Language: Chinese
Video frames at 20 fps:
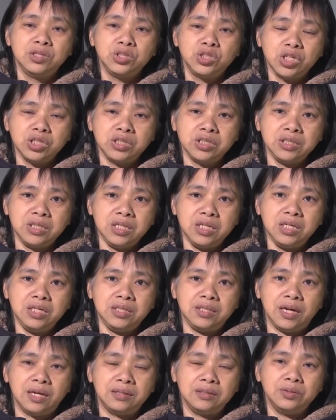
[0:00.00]
这是第
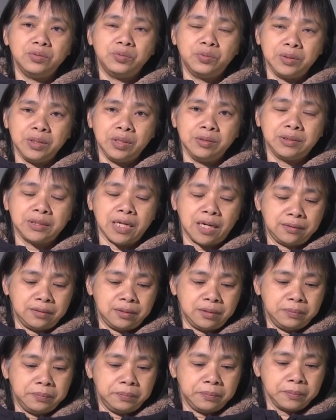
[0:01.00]
一点我要讲
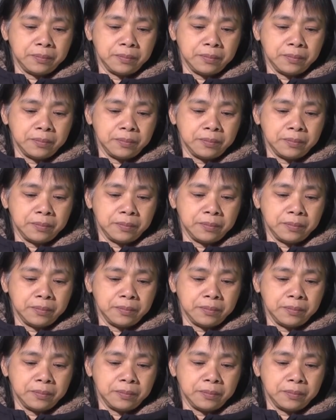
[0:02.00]
的。